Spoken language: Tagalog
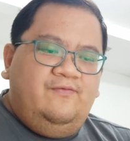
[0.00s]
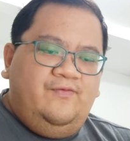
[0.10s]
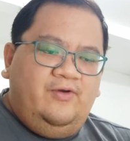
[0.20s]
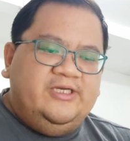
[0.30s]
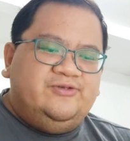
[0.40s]

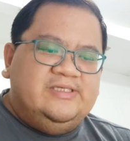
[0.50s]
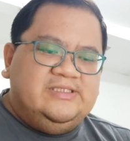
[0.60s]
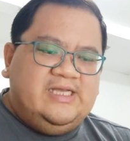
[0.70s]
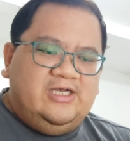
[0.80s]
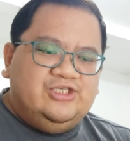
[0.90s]
for
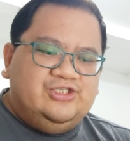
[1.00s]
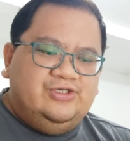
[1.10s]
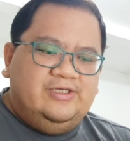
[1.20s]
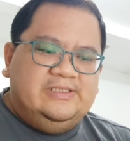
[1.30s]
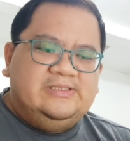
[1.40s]

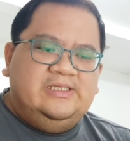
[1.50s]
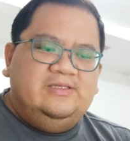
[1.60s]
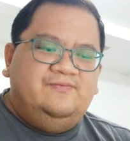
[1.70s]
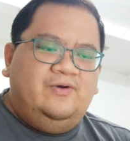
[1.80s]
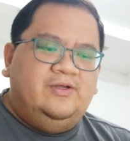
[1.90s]
transactions
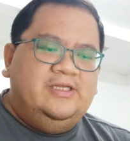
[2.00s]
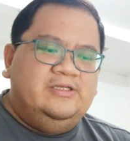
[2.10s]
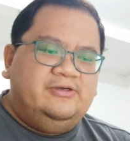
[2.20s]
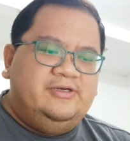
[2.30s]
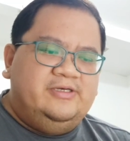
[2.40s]
in
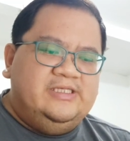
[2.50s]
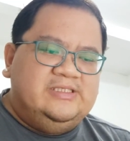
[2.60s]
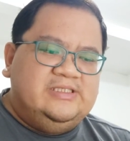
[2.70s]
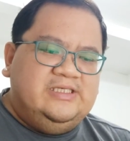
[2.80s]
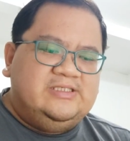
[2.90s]
foreign
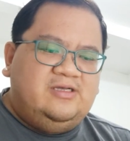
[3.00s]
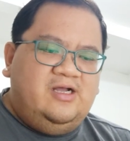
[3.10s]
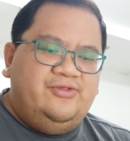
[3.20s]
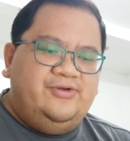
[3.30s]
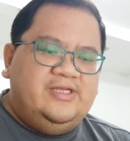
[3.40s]
currencies
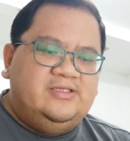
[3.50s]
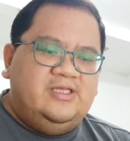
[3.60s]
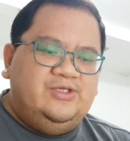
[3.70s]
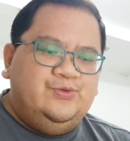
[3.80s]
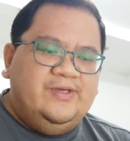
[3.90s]
other than
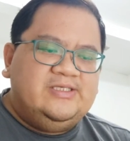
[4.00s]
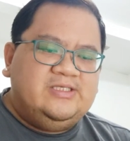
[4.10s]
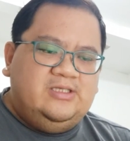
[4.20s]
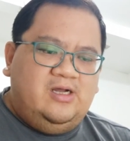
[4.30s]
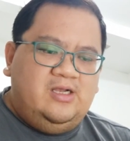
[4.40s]
the US
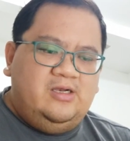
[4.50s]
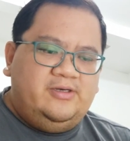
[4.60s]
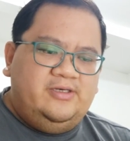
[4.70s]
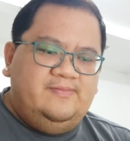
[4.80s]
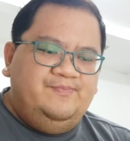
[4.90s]

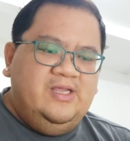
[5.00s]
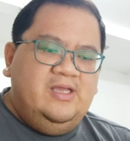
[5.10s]
dollar,